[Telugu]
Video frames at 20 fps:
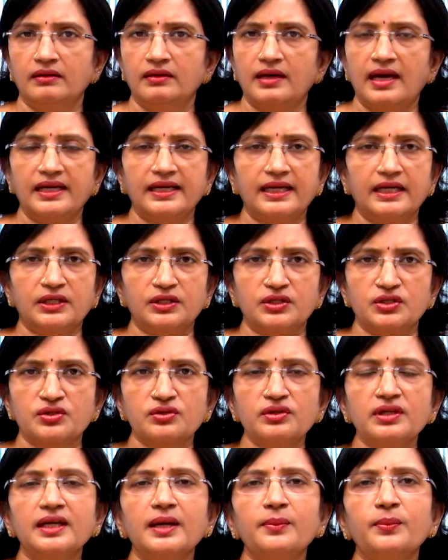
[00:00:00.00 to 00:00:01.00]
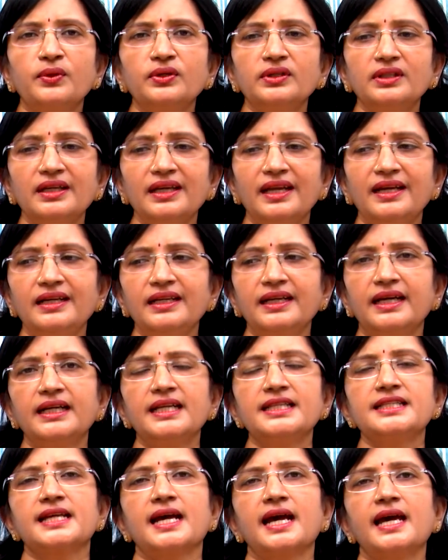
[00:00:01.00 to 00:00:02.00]
అరికట్టచ్చు ఇకపోతే ఏంటి అంటే
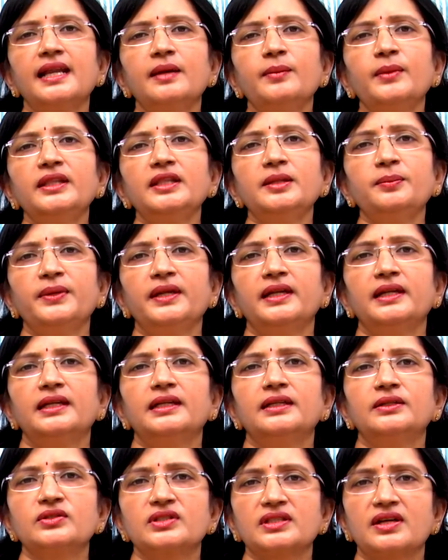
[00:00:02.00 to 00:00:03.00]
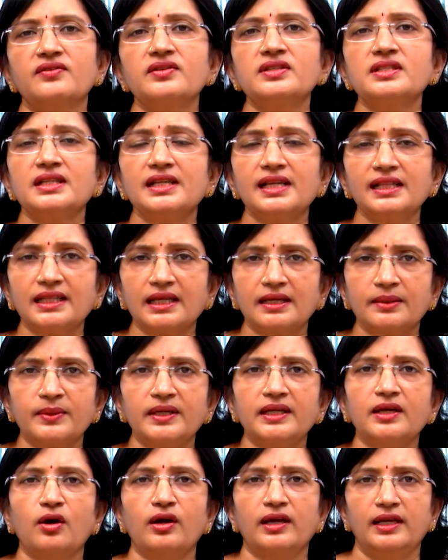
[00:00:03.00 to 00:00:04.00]
చాలామంది పిల్లలు సంవత్సరాల
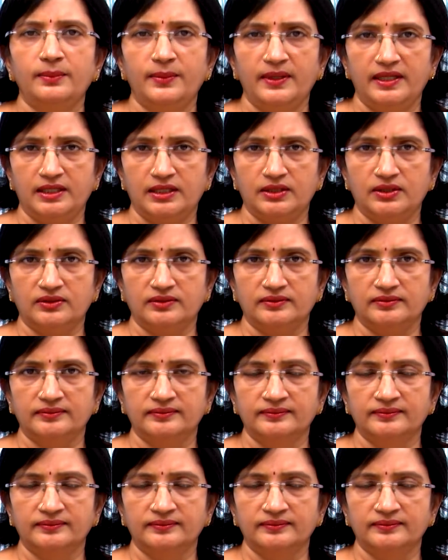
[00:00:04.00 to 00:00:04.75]
తరబడి ఆయిల్ పెట్టుకోరు